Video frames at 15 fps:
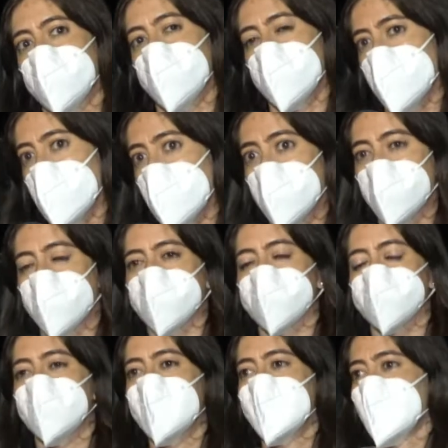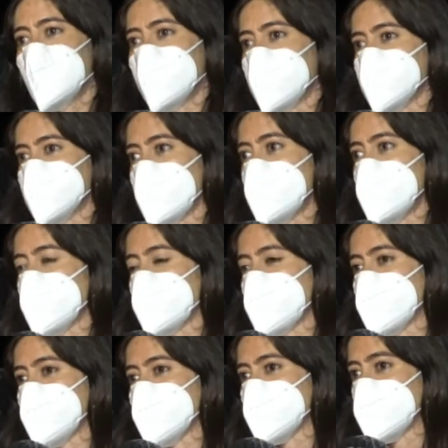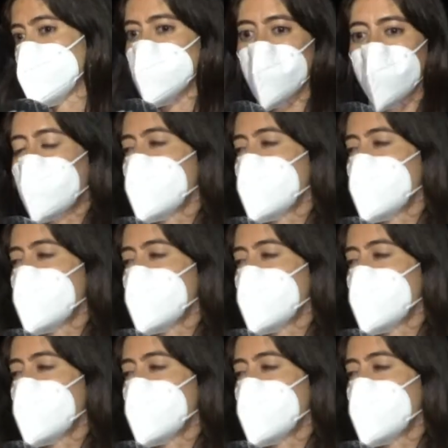con jóvenes. Eh, sabemos que tenemos de